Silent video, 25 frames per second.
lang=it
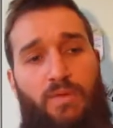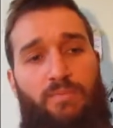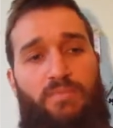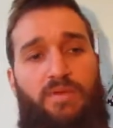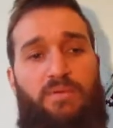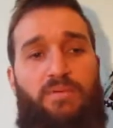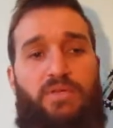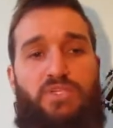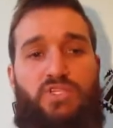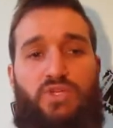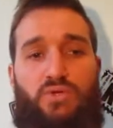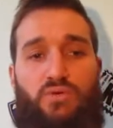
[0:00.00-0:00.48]

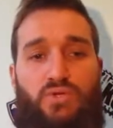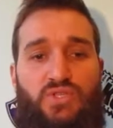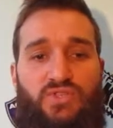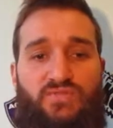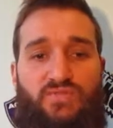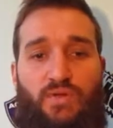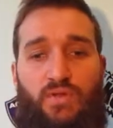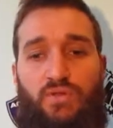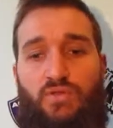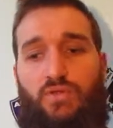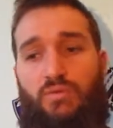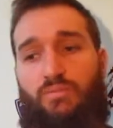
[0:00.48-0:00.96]
Prima c'è uno
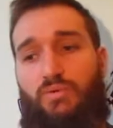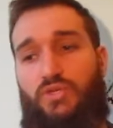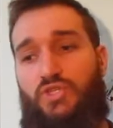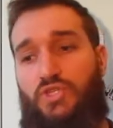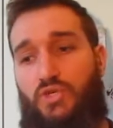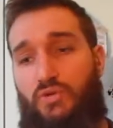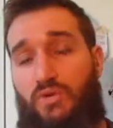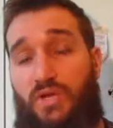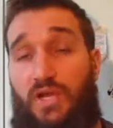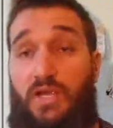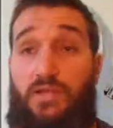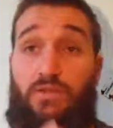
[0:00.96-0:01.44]
sfondo, poi
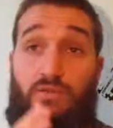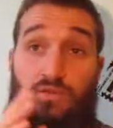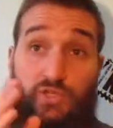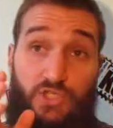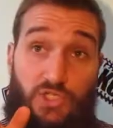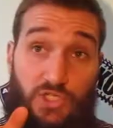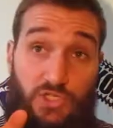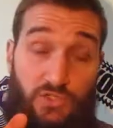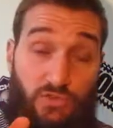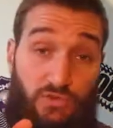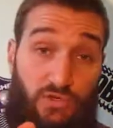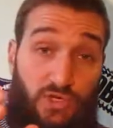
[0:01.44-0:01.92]
c'è un altro,
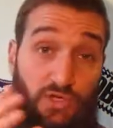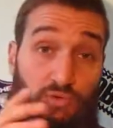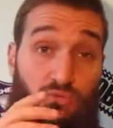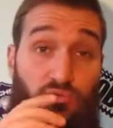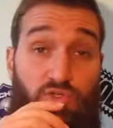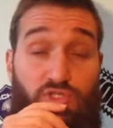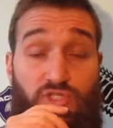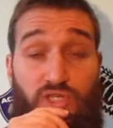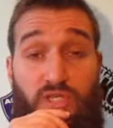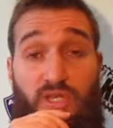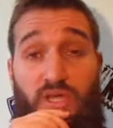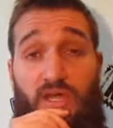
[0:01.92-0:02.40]
ci sono le
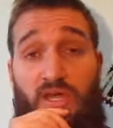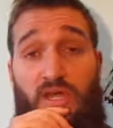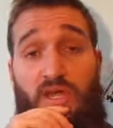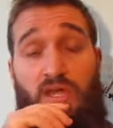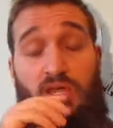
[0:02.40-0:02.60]
luci.